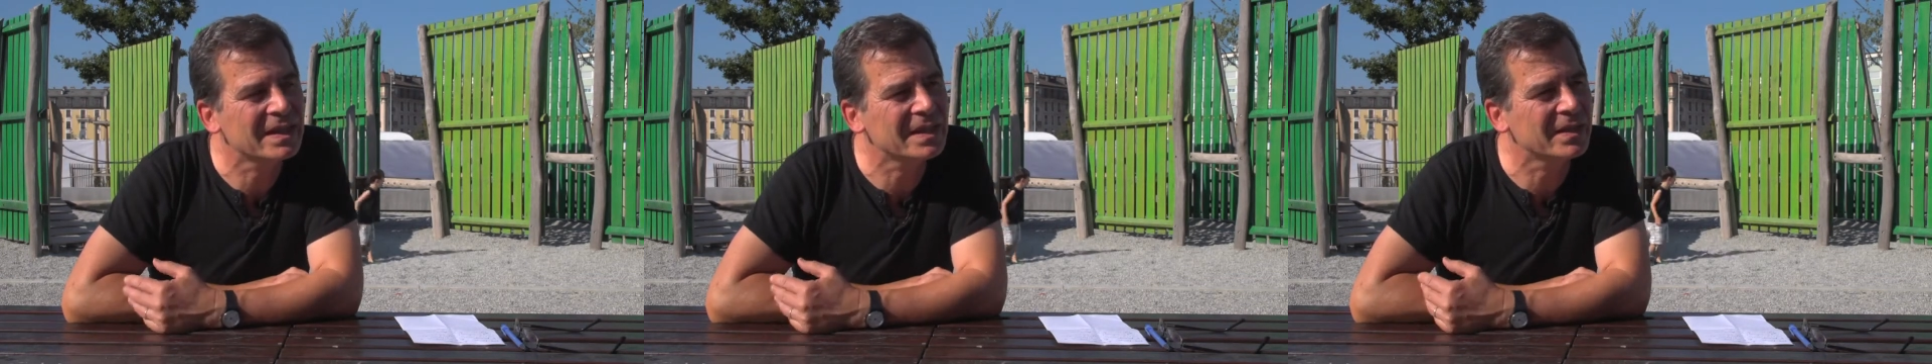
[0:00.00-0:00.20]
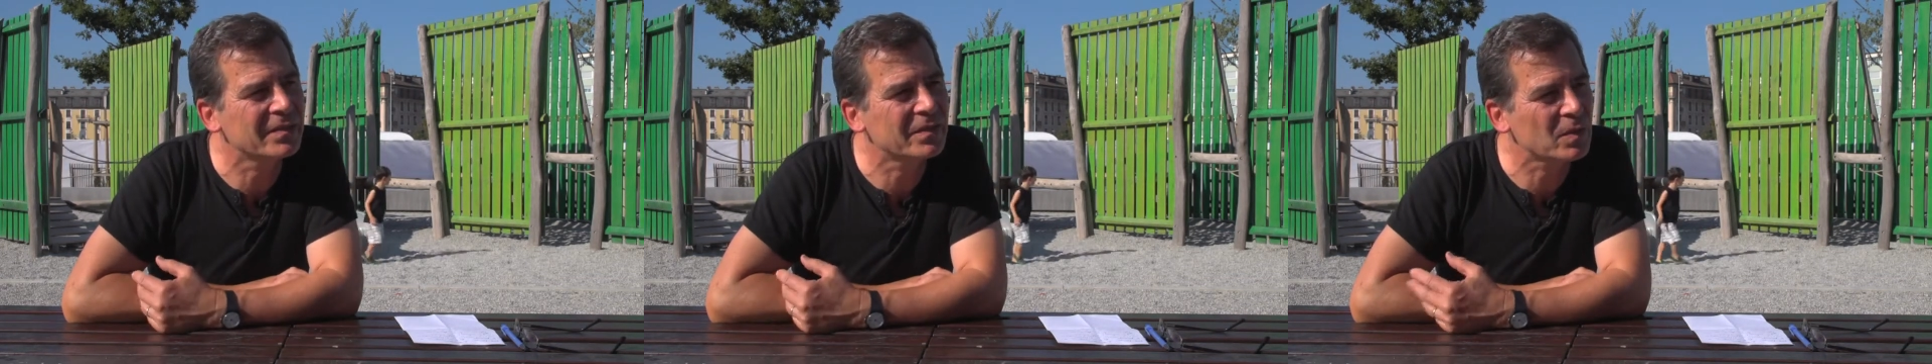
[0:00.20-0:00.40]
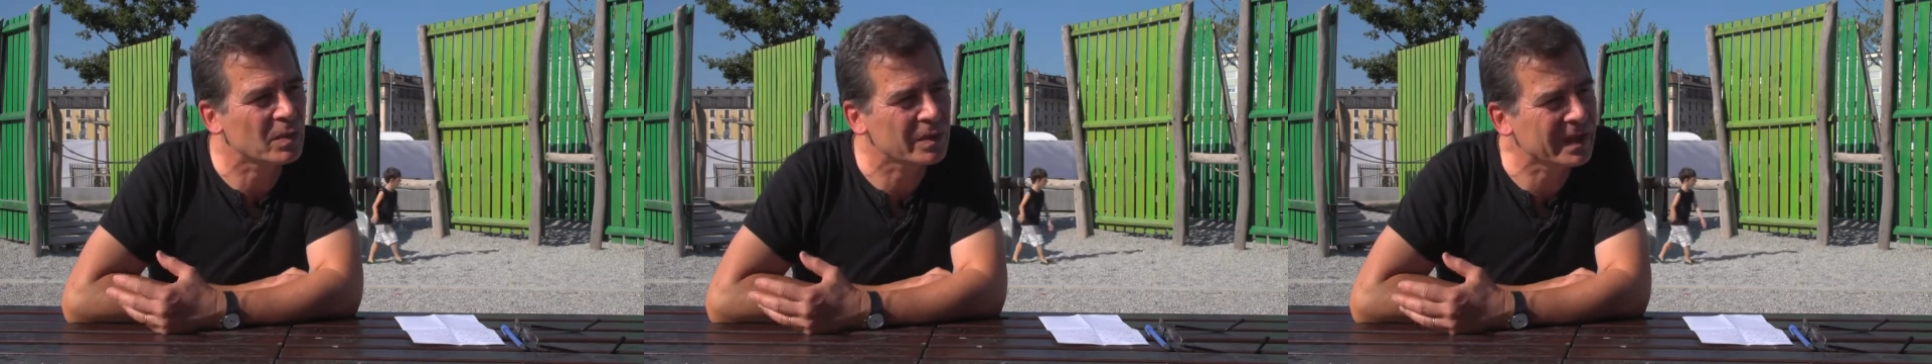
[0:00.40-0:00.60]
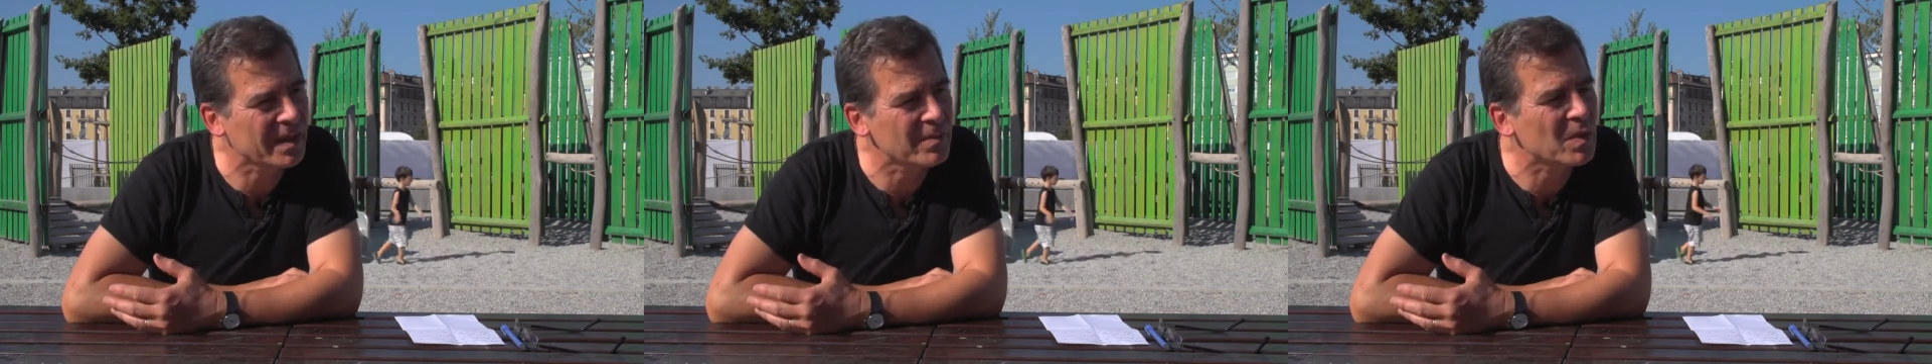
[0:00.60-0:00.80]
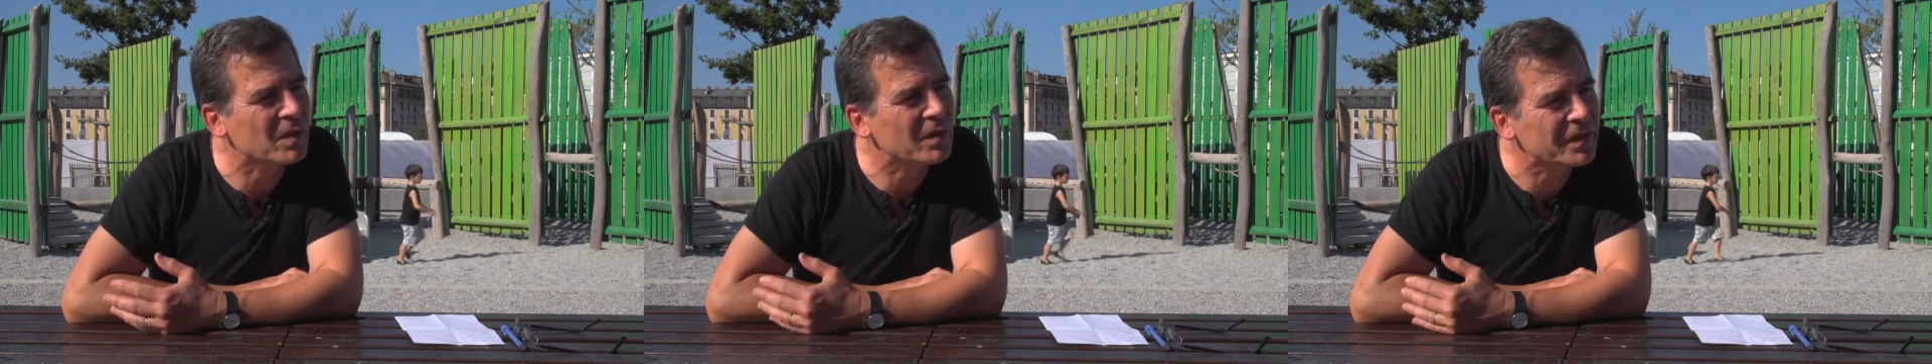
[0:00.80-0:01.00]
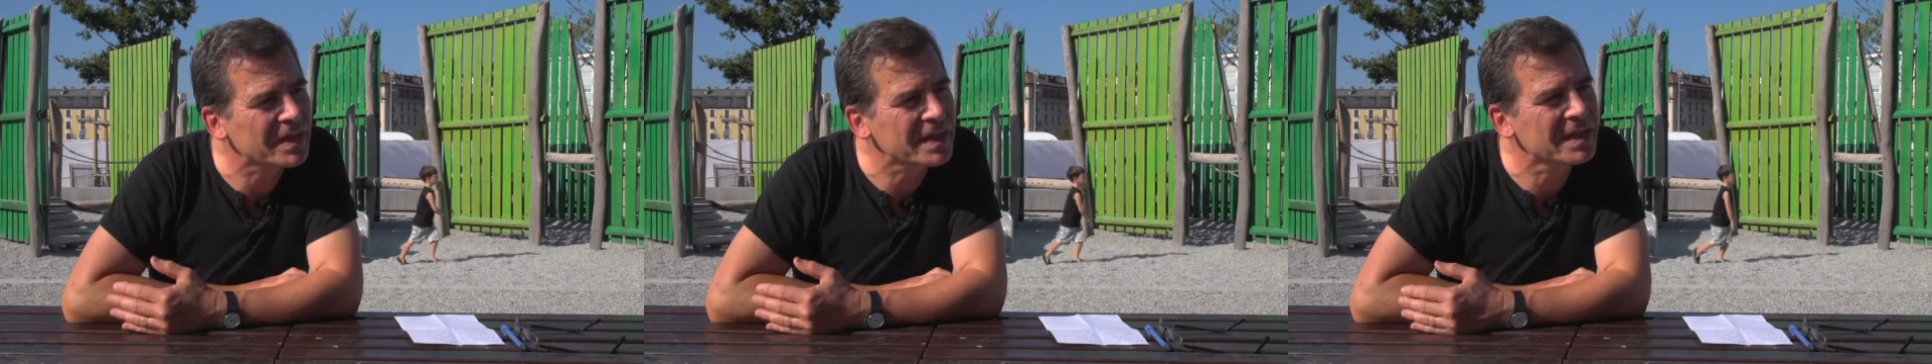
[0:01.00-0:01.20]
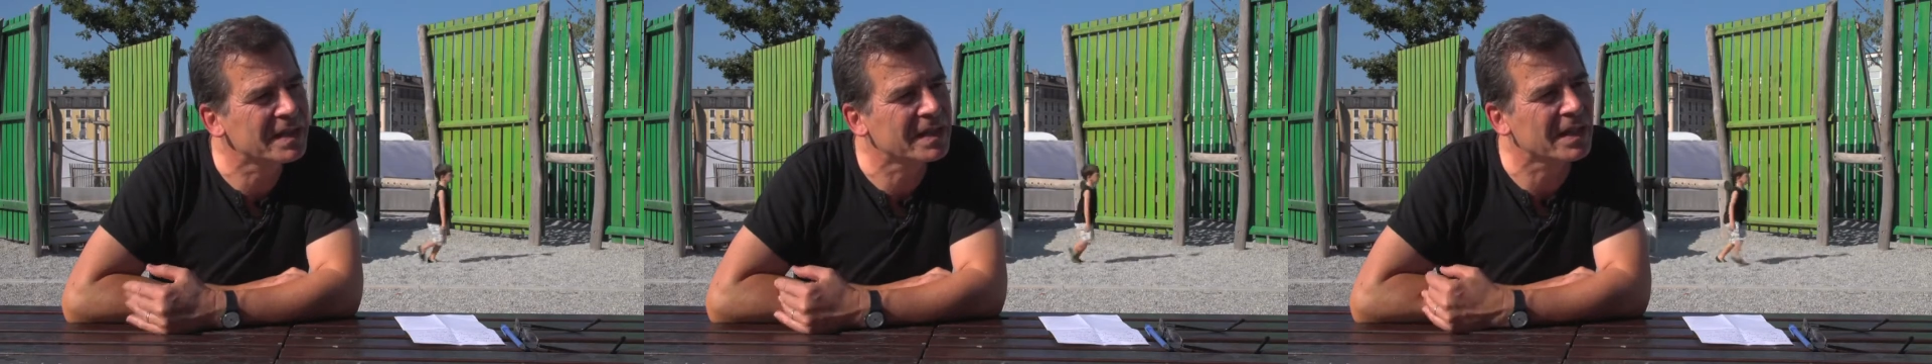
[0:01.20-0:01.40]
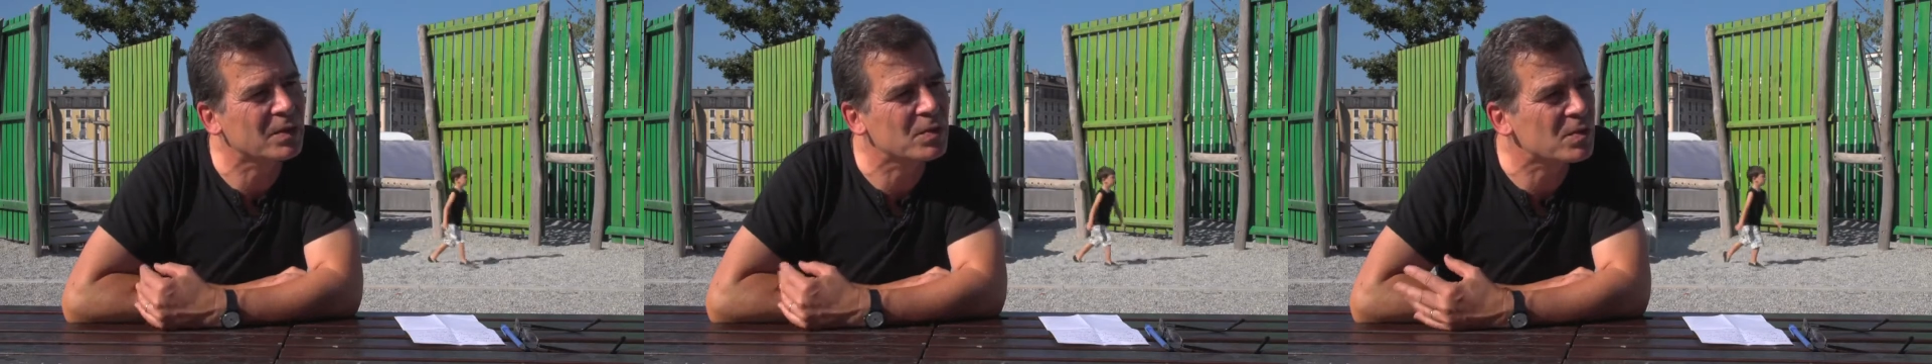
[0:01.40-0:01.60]
qui est volontairement vide,
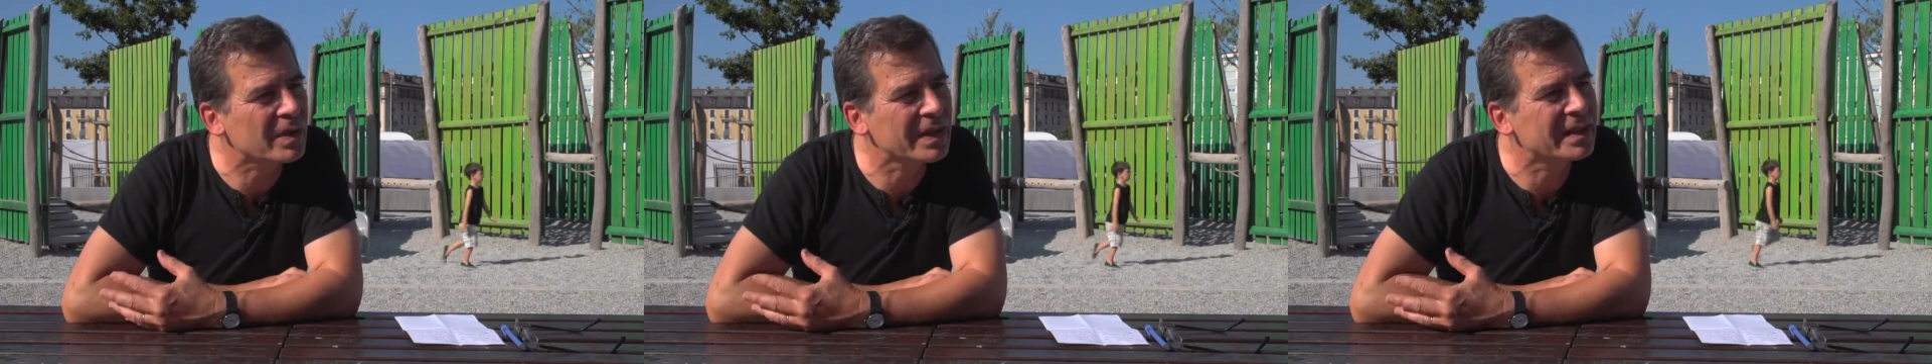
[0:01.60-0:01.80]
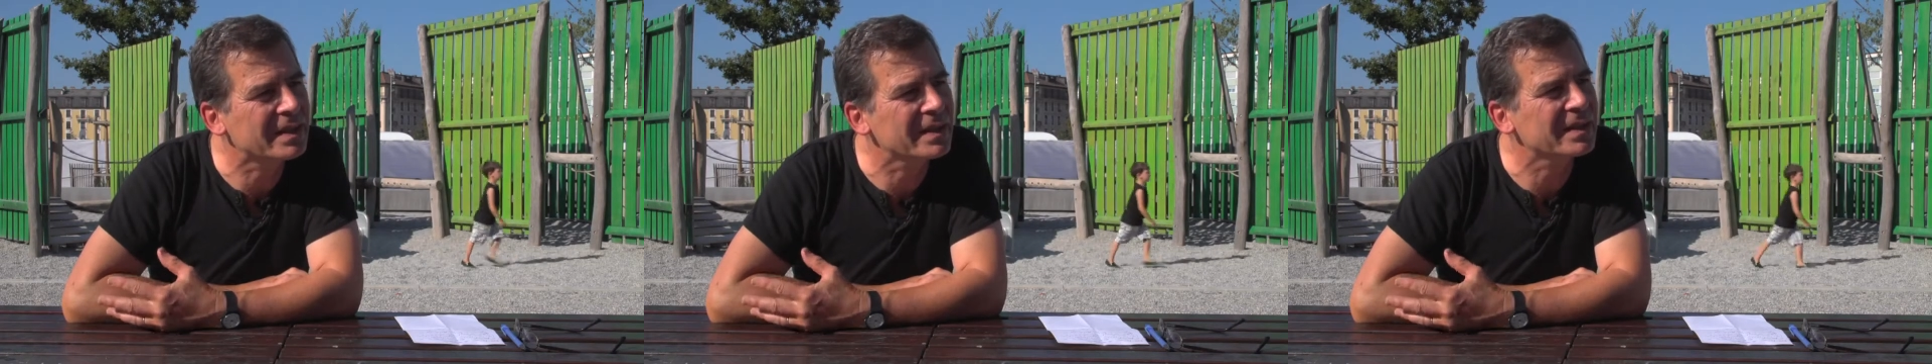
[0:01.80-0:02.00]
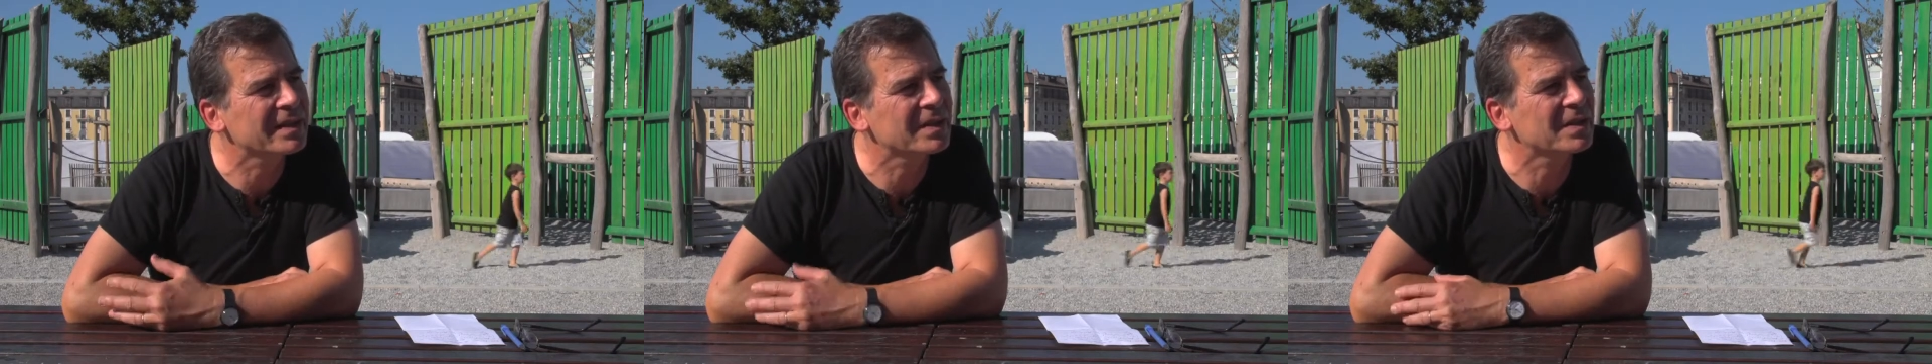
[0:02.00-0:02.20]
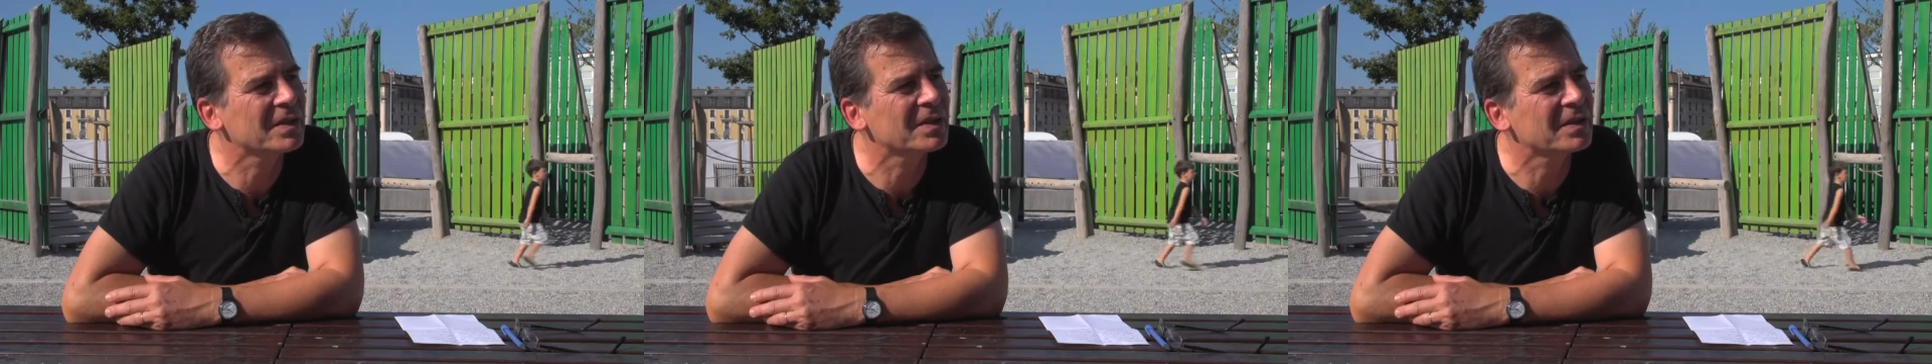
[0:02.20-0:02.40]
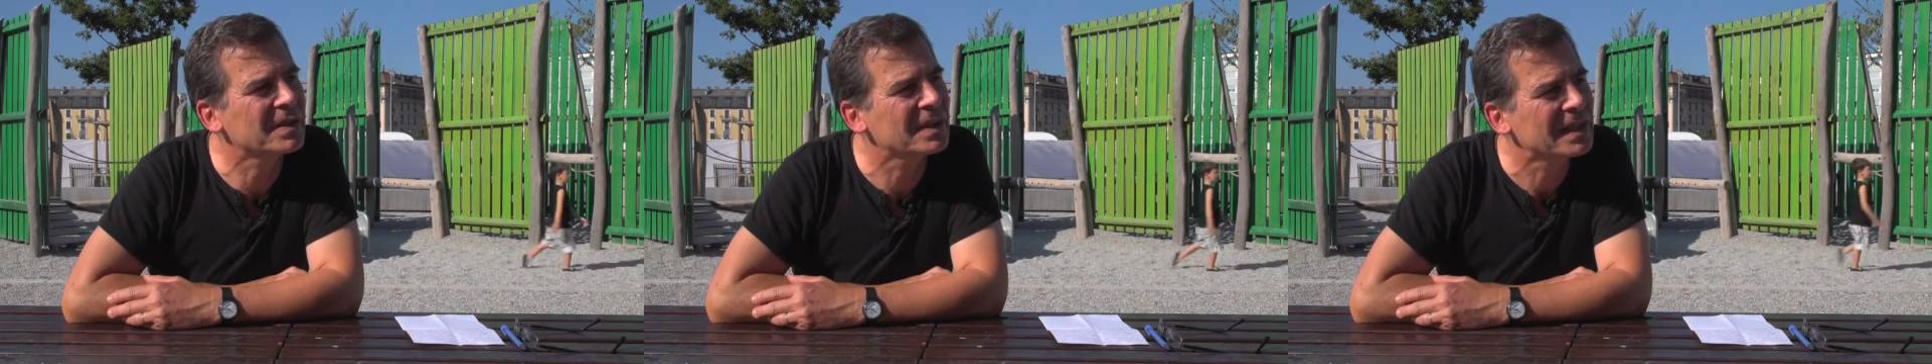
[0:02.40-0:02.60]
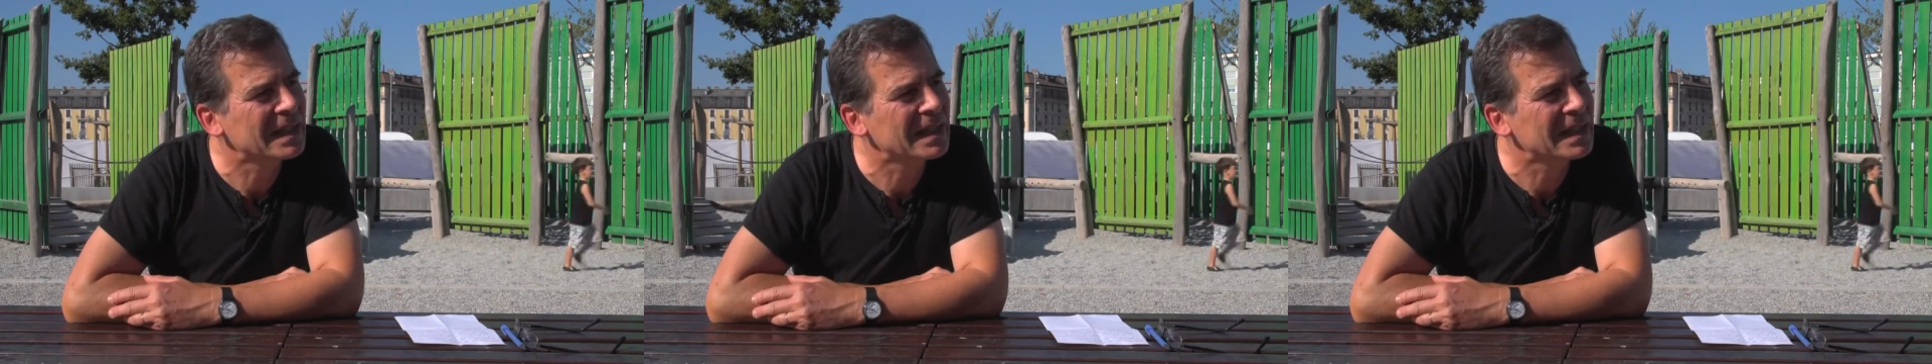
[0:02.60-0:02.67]
qui a toujours été euh,